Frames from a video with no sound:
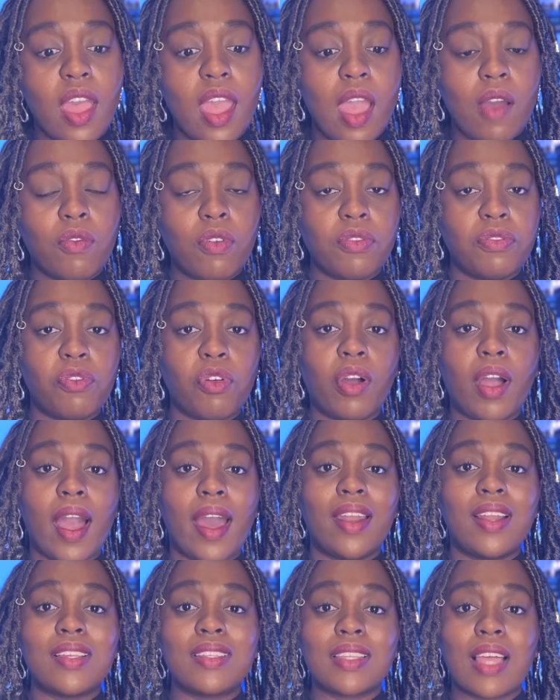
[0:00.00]
eu vou
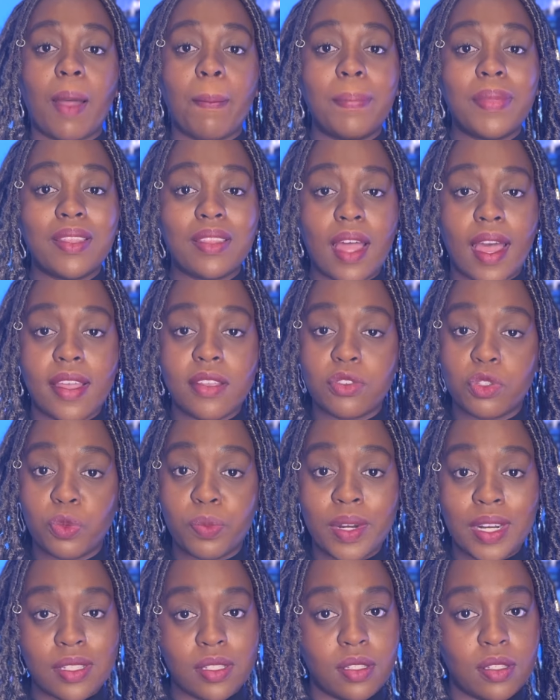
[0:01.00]
focar nas capitais do
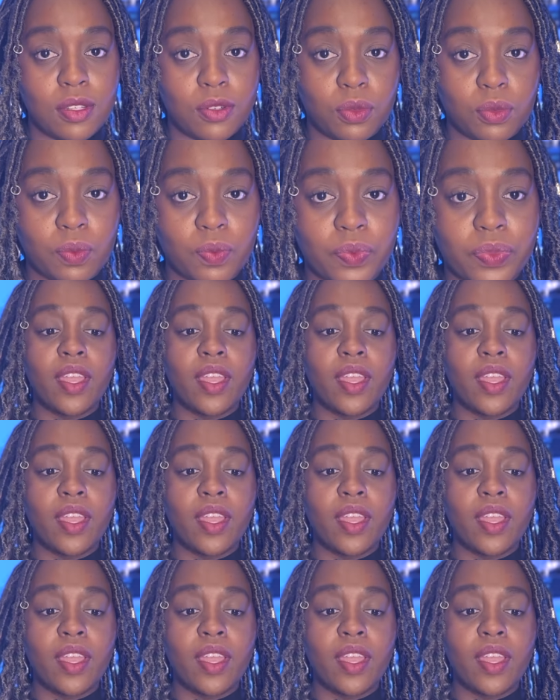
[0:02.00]
Brasil.